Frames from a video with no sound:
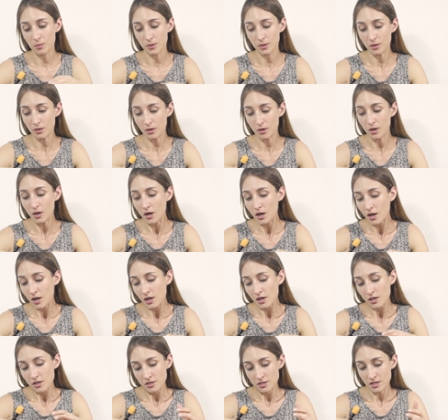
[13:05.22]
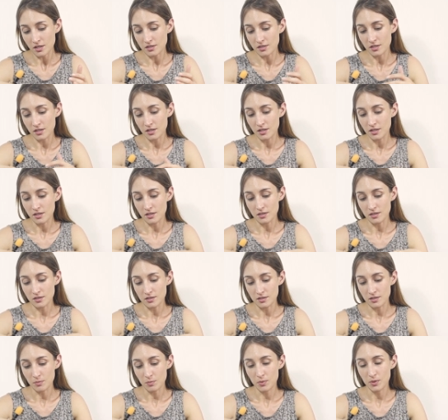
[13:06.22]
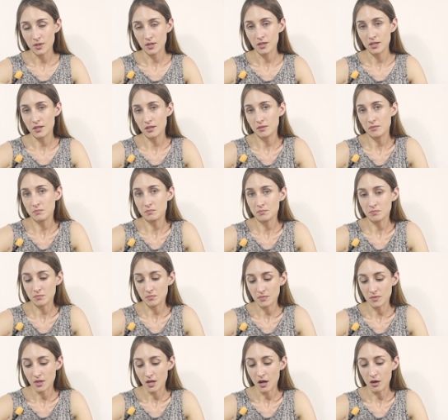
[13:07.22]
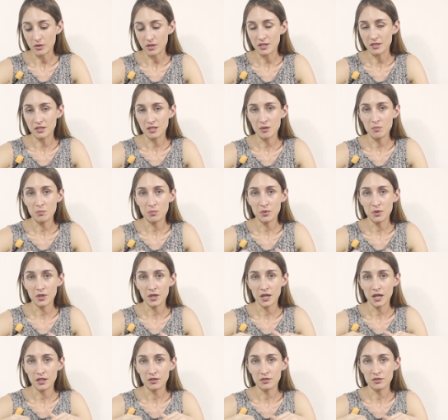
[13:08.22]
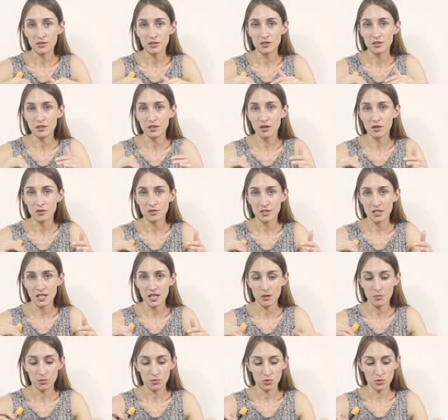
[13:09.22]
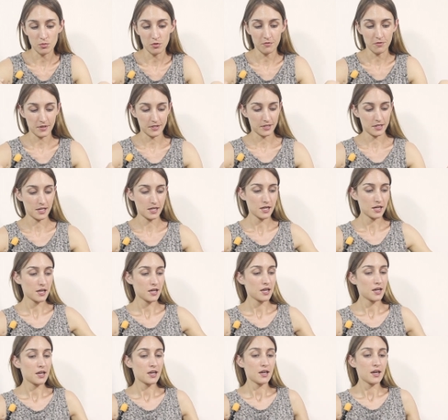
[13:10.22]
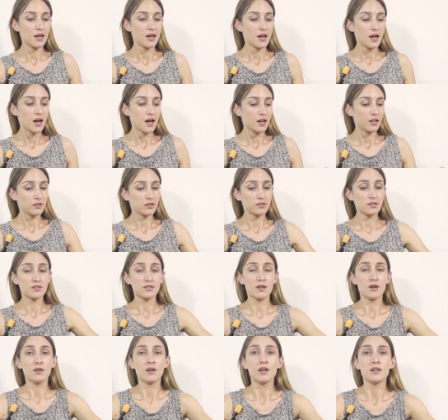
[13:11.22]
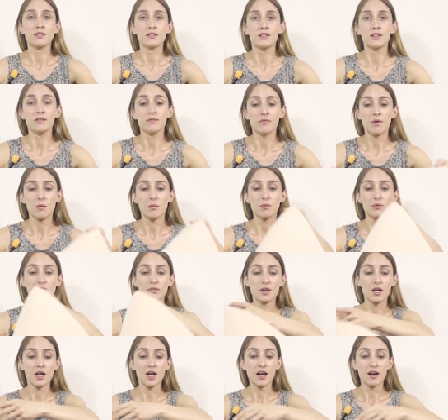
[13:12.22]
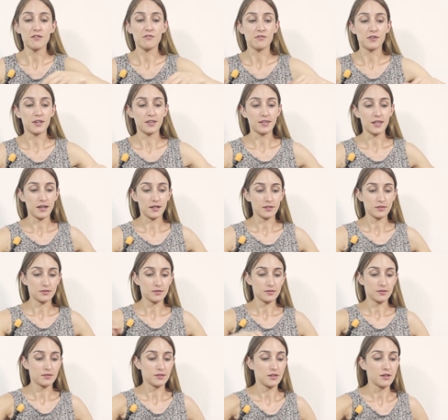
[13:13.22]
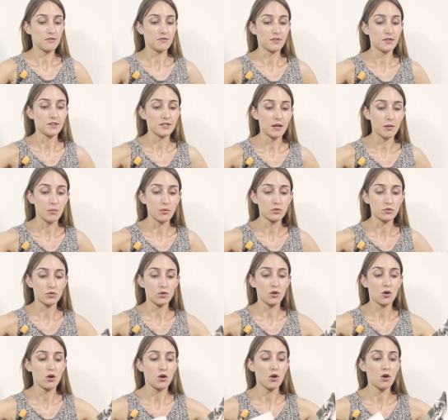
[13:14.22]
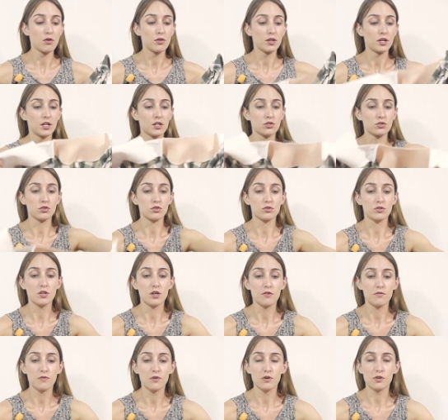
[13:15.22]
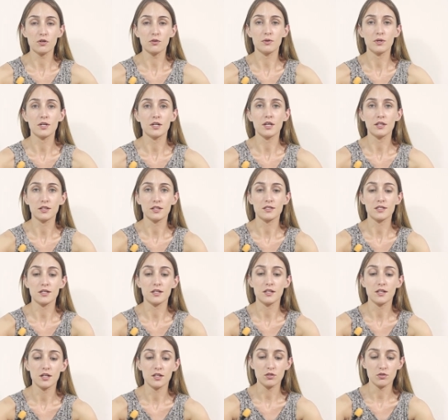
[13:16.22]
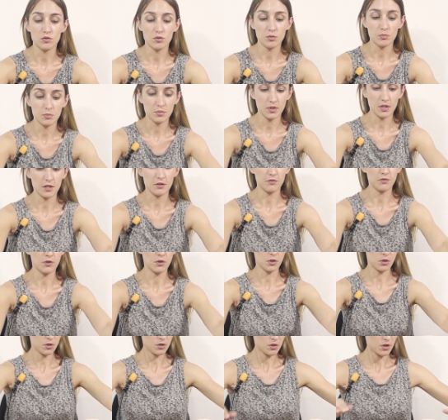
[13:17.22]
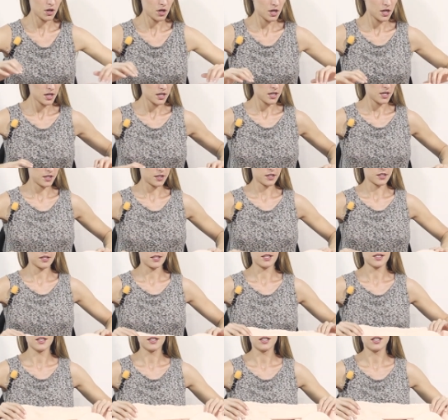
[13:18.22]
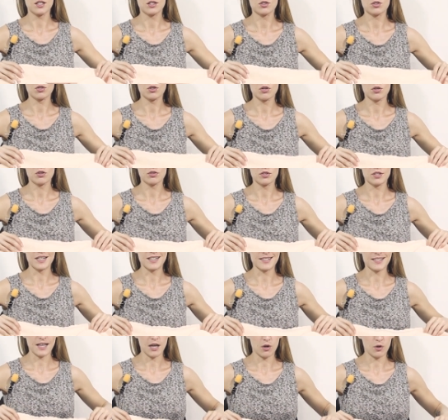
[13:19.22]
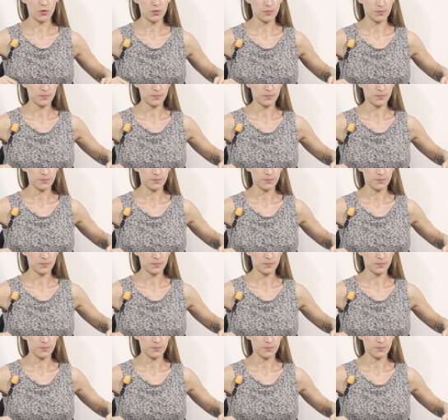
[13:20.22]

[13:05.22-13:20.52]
pero ya si, si pueden ahorrar tiempo dejando sin descoser es mucho más fácil. Entonces ahora sí vamos a enfrentar. Enfrentamos los derechos del forro, ven, este es el derecho del forro y este es el derecho del saco.